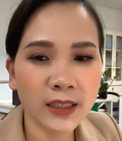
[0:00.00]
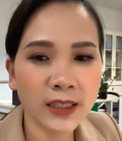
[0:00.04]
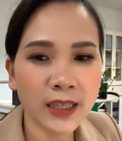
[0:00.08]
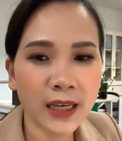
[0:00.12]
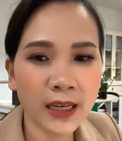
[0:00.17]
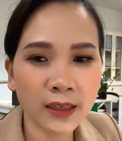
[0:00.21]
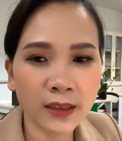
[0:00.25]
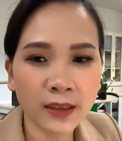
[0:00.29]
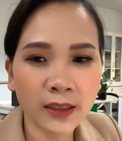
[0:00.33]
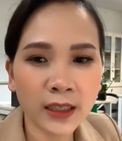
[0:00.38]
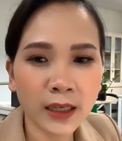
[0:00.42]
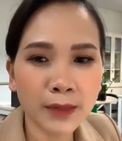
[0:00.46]

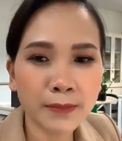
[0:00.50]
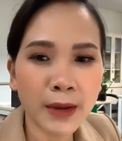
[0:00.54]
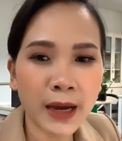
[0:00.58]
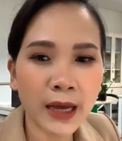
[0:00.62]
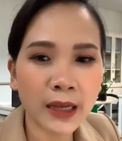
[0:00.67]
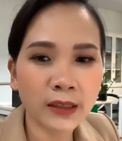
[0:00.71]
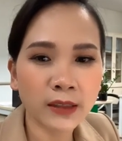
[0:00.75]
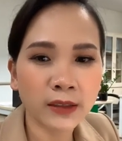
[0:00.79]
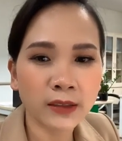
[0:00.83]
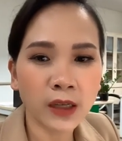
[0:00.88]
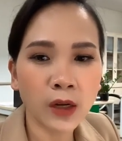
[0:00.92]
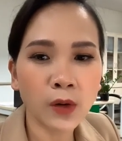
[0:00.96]
trả lời các
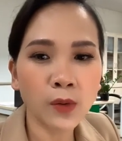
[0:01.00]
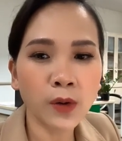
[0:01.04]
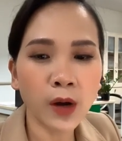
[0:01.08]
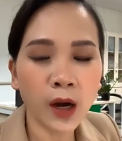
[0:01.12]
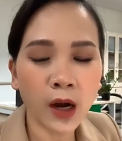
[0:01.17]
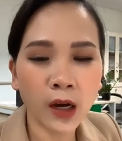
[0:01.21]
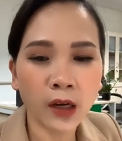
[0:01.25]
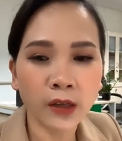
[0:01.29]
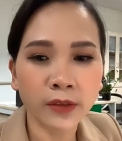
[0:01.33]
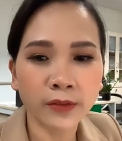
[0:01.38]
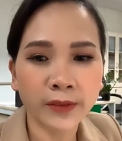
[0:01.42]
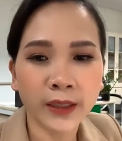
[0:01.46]
bạn câu
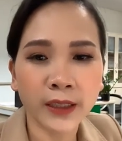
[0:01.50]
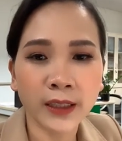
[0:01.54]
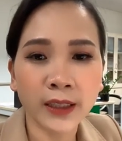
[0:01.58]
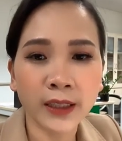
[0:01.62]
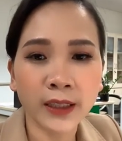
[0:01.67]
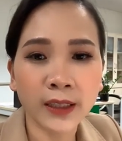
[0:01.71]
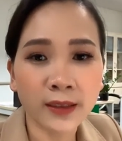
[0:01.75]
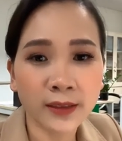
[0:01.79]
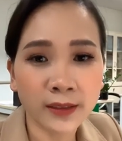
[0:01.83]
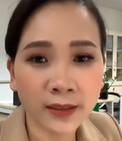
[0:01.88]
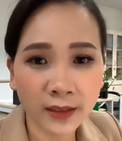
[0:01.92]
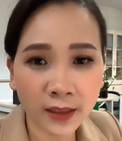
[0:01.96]
hỏi về
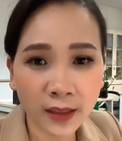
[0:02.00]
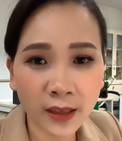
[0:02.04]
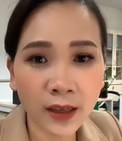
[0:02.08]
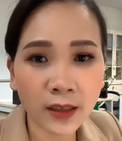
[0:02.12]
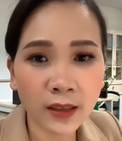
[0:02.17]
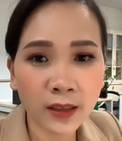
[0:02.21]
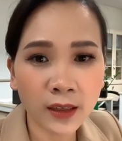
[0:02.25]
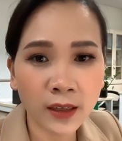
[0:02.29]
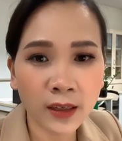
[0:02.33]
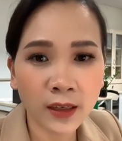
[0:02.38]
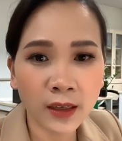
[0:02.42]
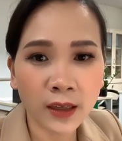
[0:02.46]
thời tiết
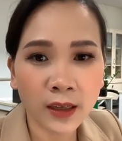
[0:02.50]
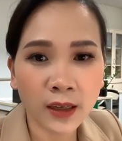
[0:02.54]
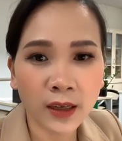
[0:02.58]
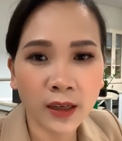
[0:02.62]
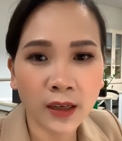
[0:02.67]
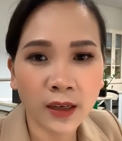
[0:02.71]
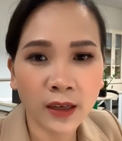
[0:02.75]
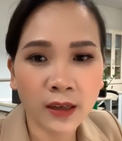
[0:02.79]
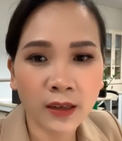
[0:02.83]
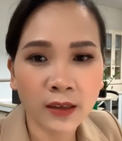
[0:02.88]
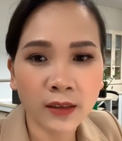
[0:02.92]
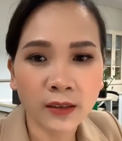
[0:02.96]

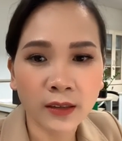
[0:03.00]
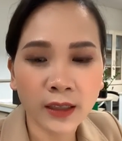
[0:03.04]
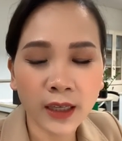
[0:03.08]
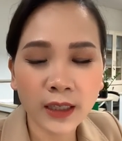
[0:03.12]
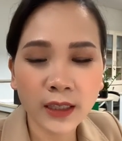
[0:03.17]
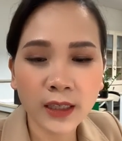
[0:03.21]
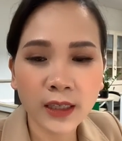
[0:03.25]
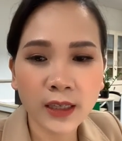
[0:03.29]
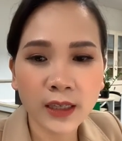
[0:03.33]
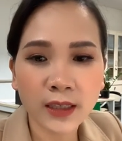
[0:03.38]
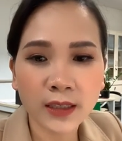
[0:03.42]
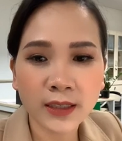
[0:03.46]
ở
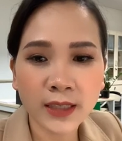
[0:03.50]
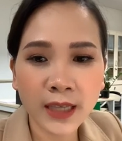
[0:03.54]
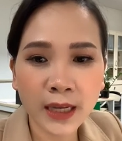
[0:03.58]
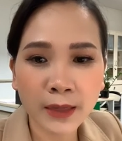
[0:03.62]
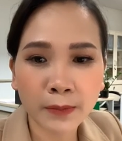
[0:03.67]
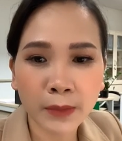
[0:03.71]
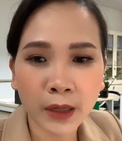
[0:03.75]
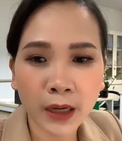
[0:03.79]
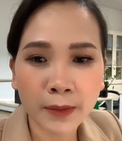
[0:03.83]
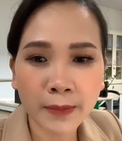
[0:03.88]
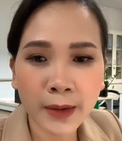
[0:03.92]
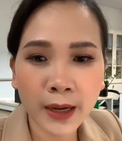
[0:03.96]
các địa
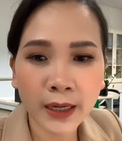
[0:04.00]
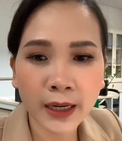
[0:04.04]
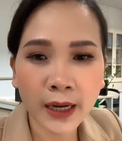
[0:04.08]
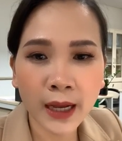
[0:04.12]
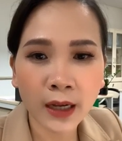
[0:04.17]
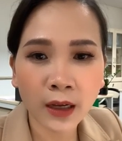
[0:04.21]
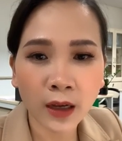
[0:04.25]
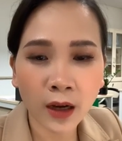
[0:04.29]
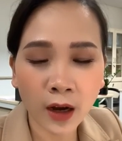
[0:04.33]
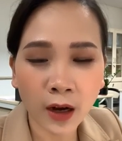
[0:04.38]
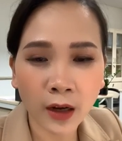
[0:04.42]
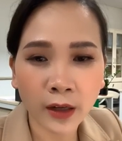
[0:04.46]
danh mà các bạn
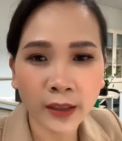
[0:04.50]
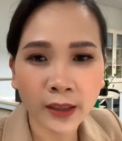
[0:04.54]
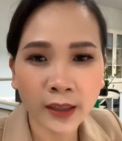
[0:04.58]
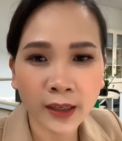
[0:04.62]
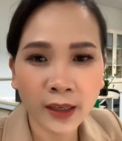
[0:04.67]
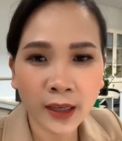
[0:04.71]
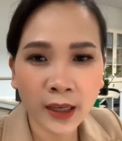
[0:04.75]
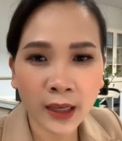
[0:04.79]
đang hỏi.